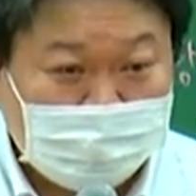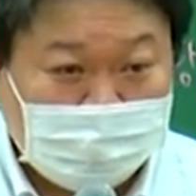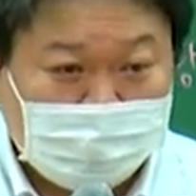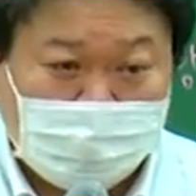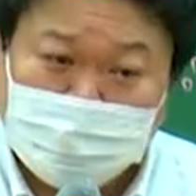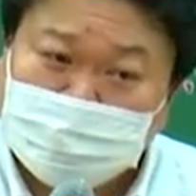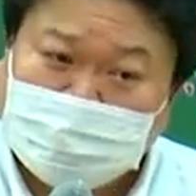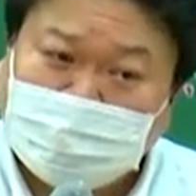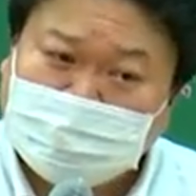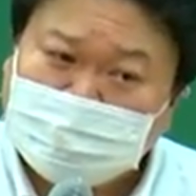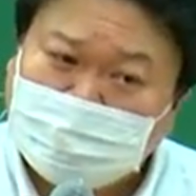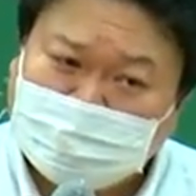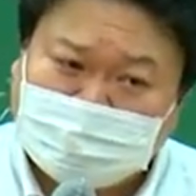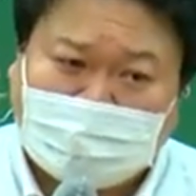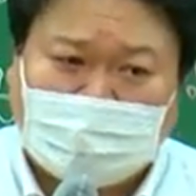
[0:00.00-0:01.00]
혼자
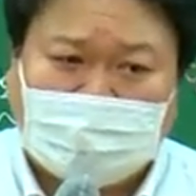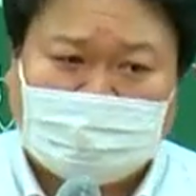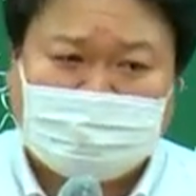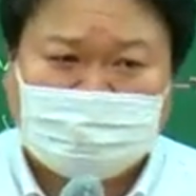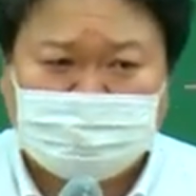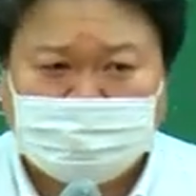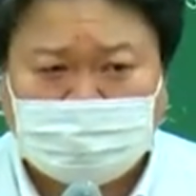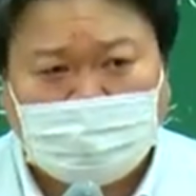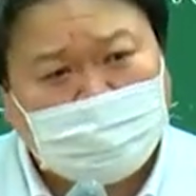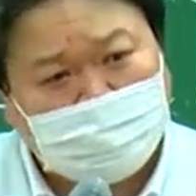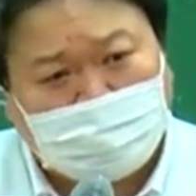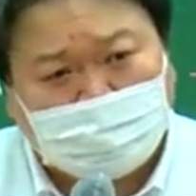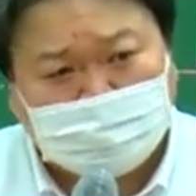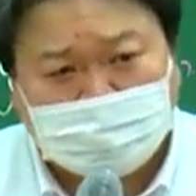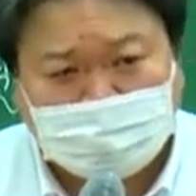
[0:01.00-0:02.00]
했으면 한 40대로
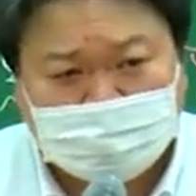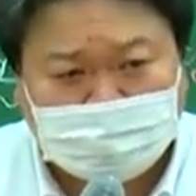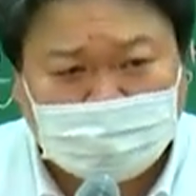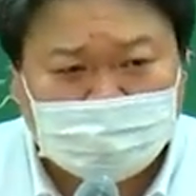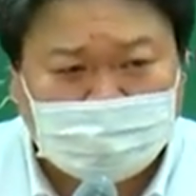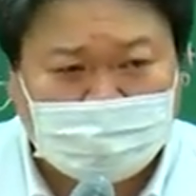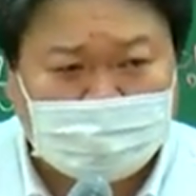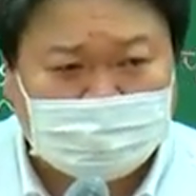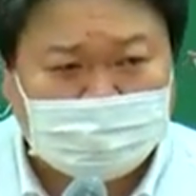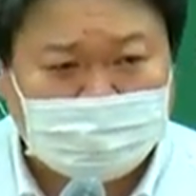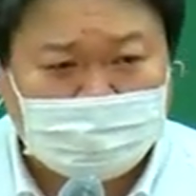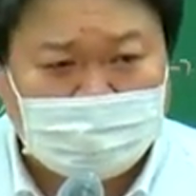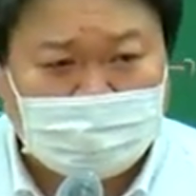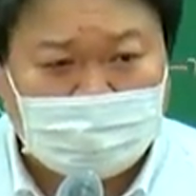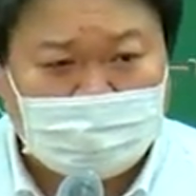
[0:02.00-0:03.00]
나오지 않았을까
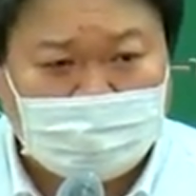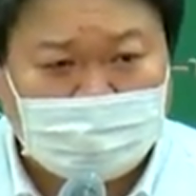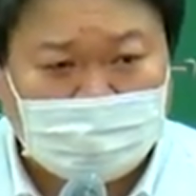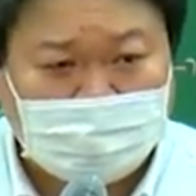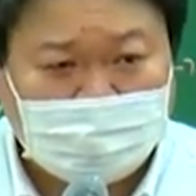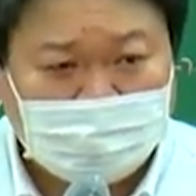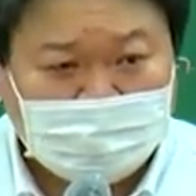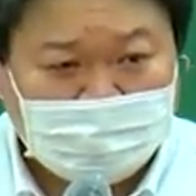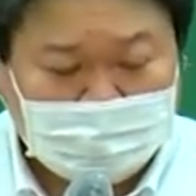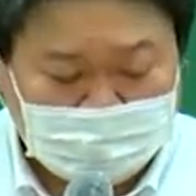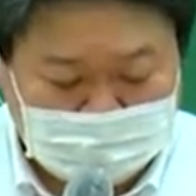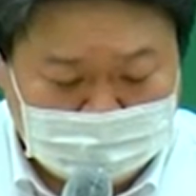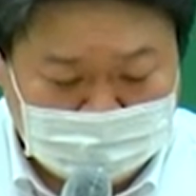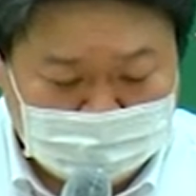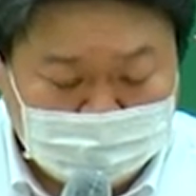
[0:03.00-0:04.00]
생각드는데
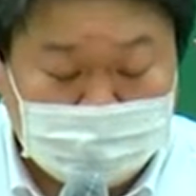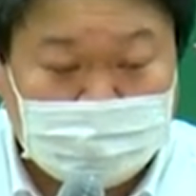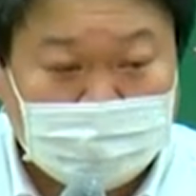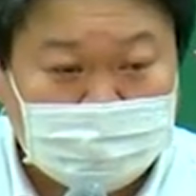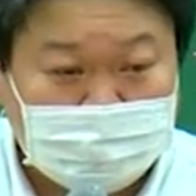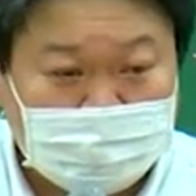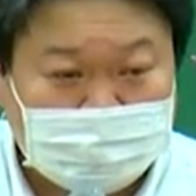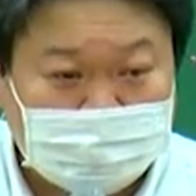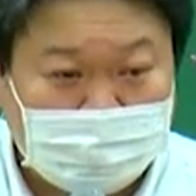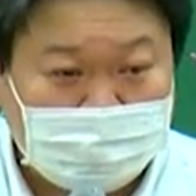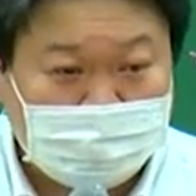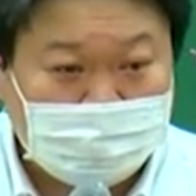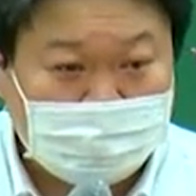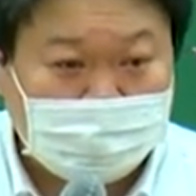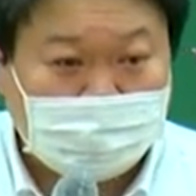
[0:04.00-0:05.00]
혼자 하지 그랬어.
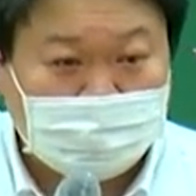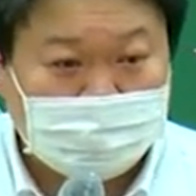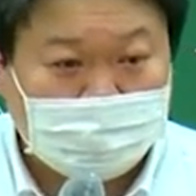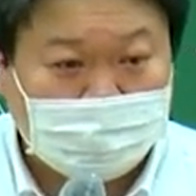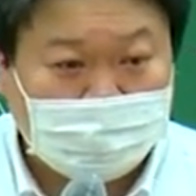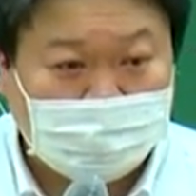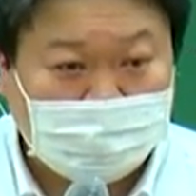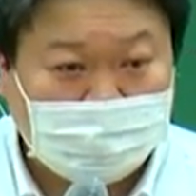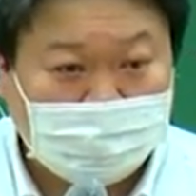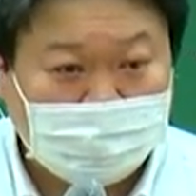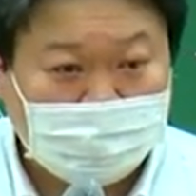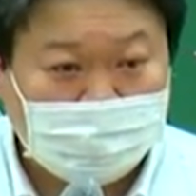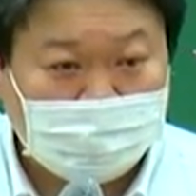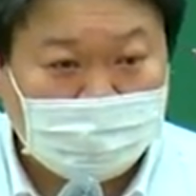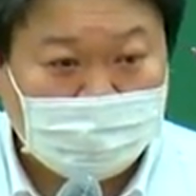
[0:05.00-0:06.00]
야 하는 거
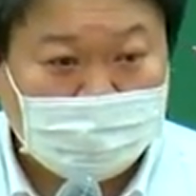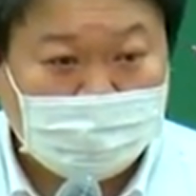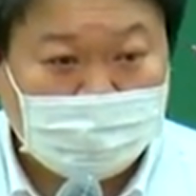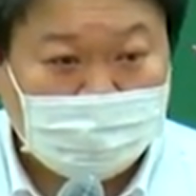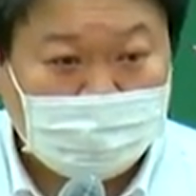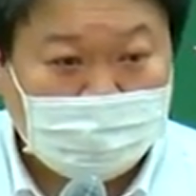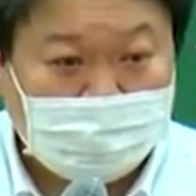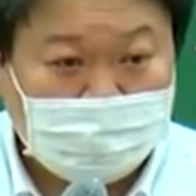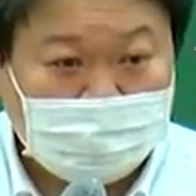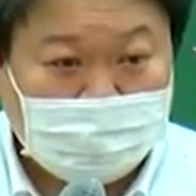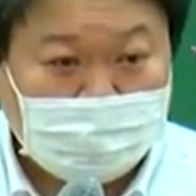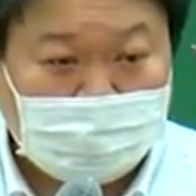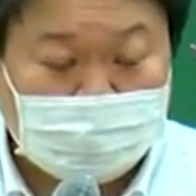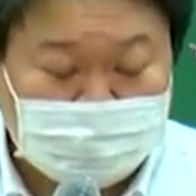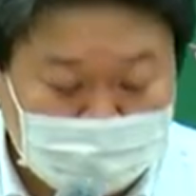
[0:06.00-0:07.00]

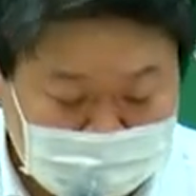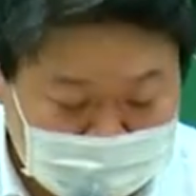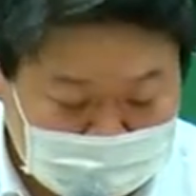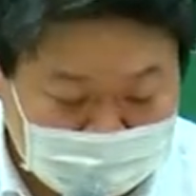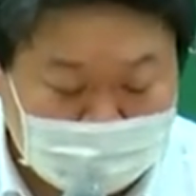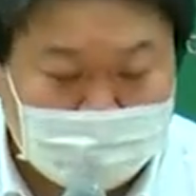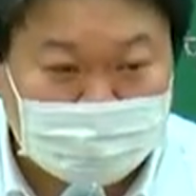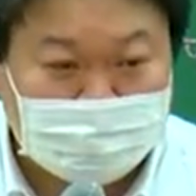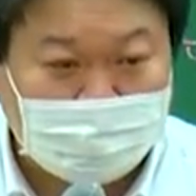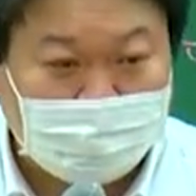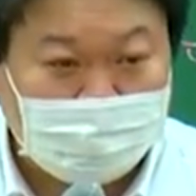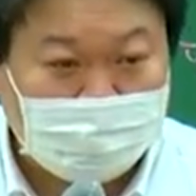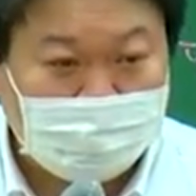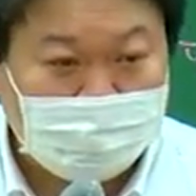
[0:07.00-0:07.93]
할 줄 모르는데 왜 했어?